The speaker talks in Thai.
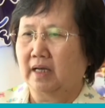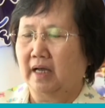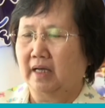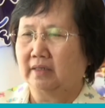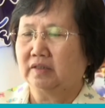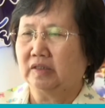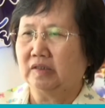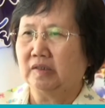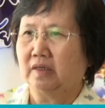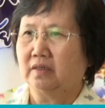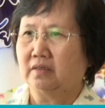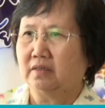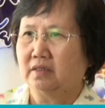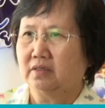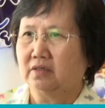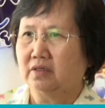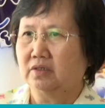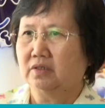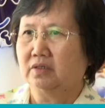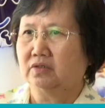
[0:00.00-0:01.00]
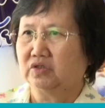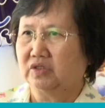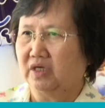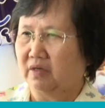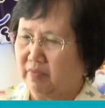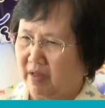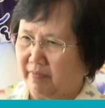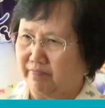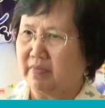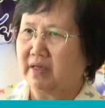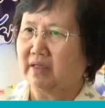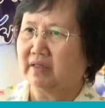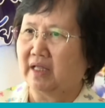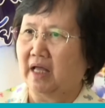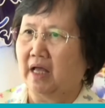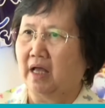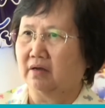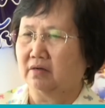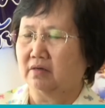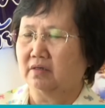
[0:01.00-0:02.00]
การเตือนเนี่ยก็คือเตือนแบบเมต
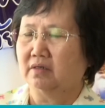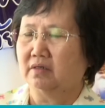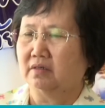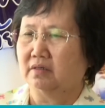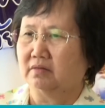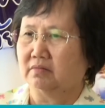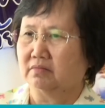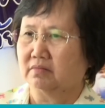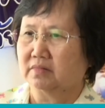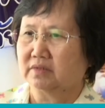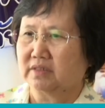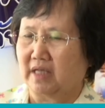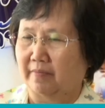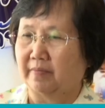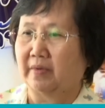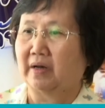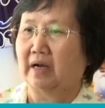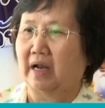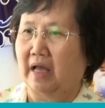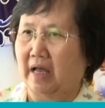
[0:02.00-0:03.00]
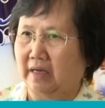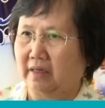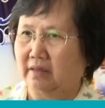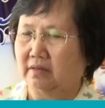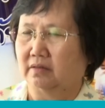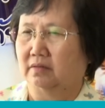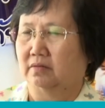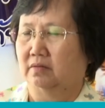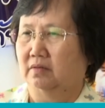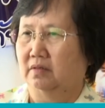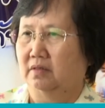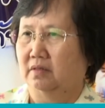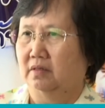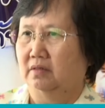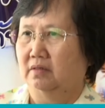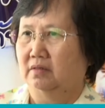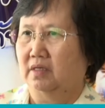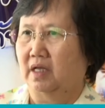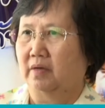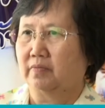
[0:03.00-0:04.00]
ตาก็คือ3ครั้ง
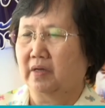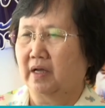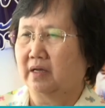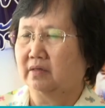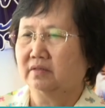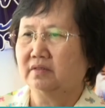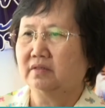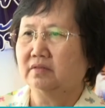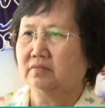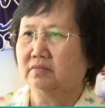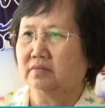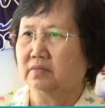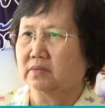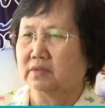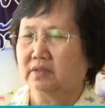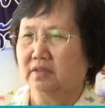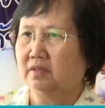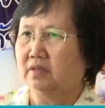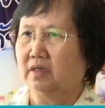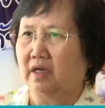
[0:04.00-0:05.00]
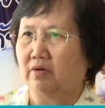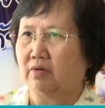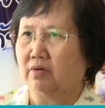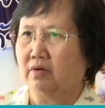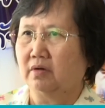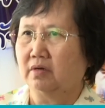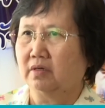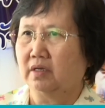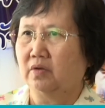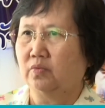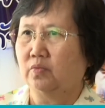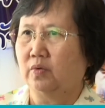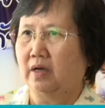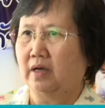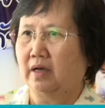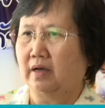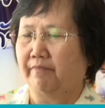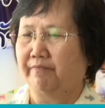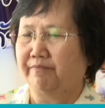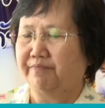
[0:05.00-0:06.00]
3ครั้งซึ่งซึ่งเราก็คิด
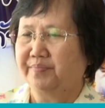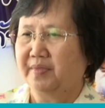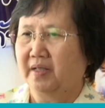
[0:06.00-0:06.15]
ว่า